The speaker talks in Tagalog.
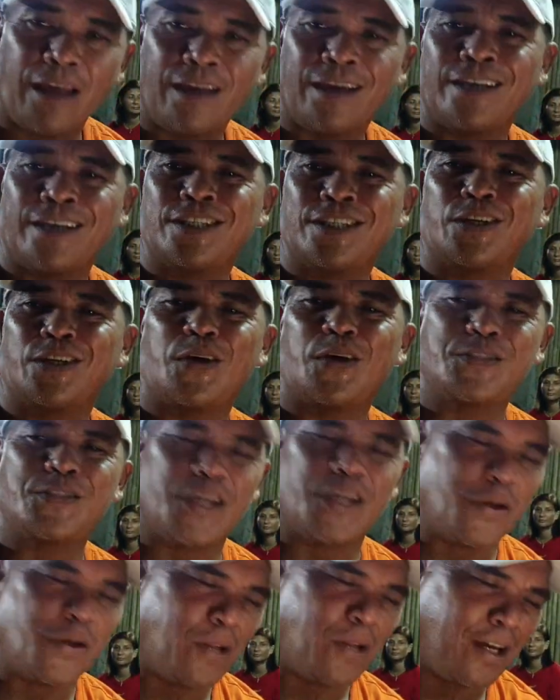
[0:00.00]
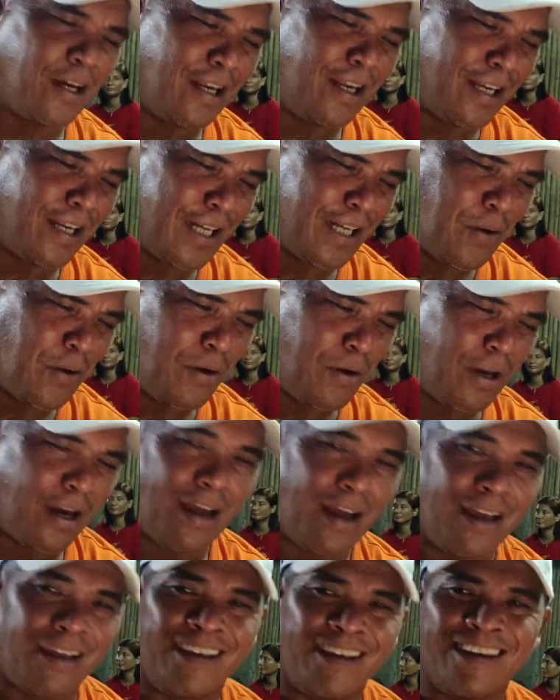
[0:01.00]
Ayan, shout out sa'yo, Lagalag na
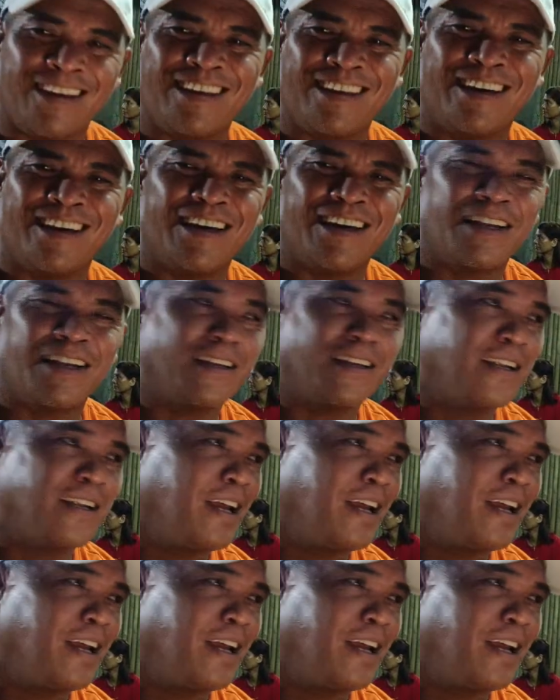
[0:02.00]
waray. Ayan.